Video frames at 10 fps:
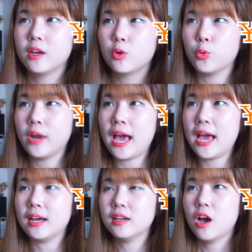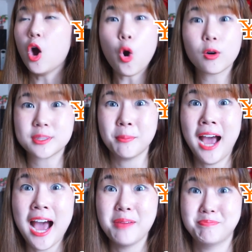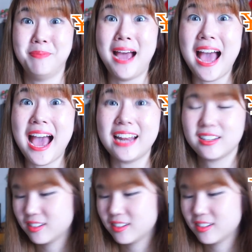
คูณ5 65 บาท